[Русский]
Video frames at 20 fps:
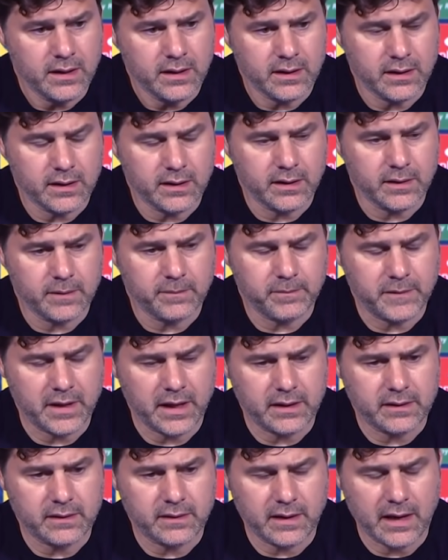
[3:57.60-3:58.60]
когда
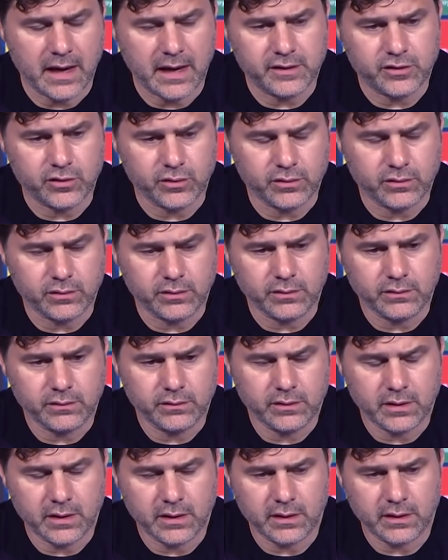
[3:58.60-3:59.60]
Мбаппе простреливал
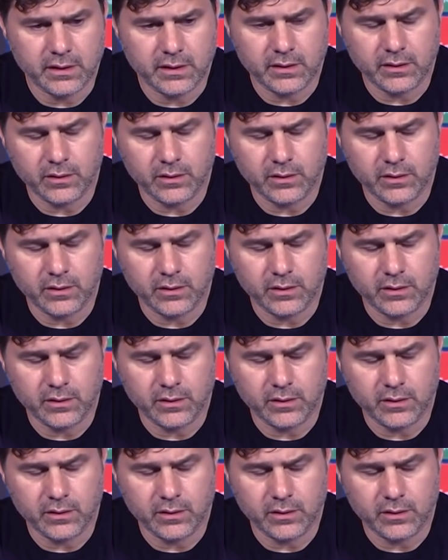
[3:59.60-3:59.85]
на Марко